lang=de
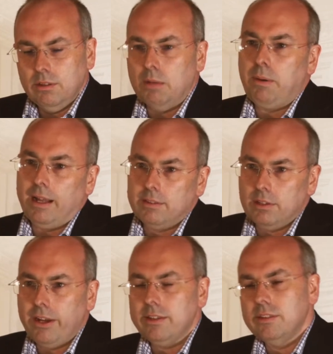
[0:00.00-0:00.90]

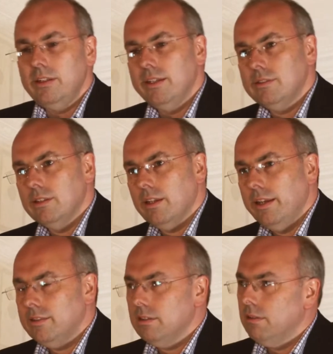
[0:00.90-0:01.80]
geplanterweise jetzt in der
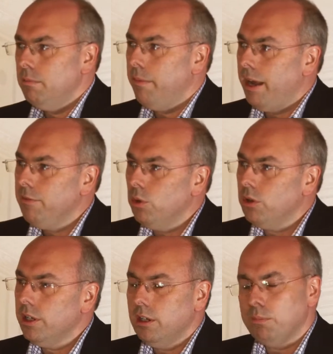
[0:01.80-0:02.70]
nächsten
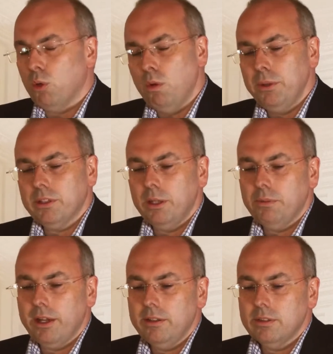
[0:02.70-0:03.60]
Maiwoche in einen
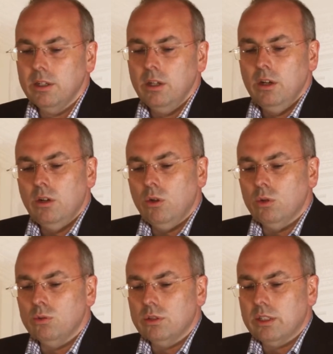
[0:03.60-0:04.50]
Probebetrieb geht
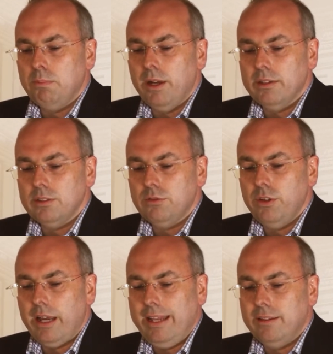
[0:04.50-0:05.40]
und geplant ist
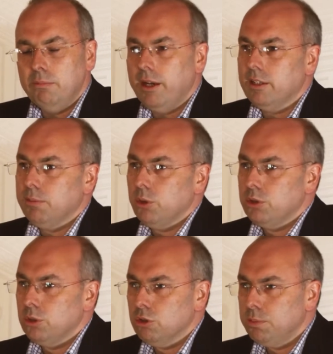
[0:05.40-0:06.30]
für Ende Mai der
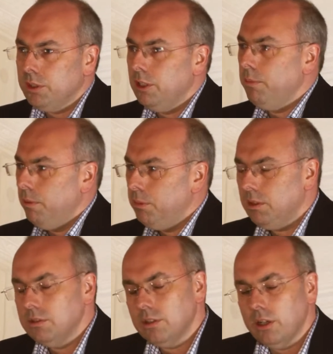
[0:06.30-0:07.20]
Produktionsbetrieb eben
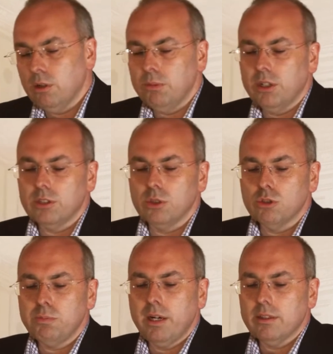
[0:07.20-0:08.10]
mit diesem
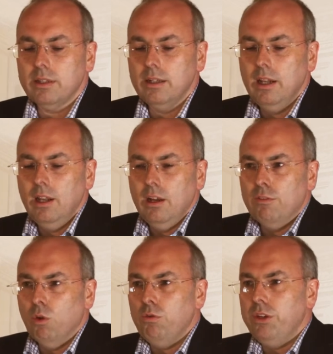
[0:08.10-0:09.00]
Telekommunikationspartner,
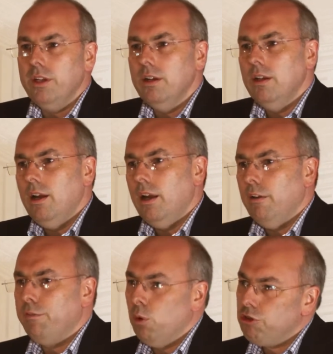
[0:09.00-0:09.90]
wo wir
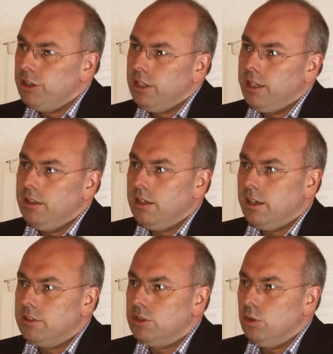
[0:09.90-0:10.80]
eine vollständige
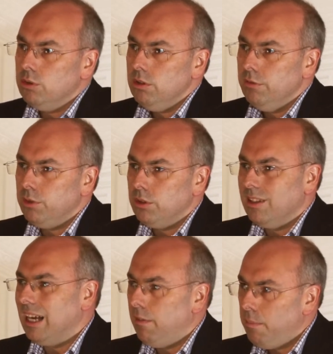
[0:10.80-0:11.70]
Integration von
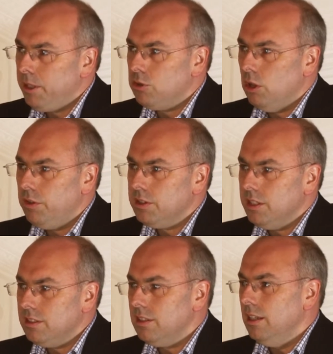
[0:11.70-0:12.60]
Government
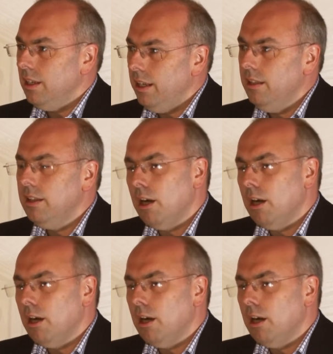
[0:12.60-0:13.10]
Services in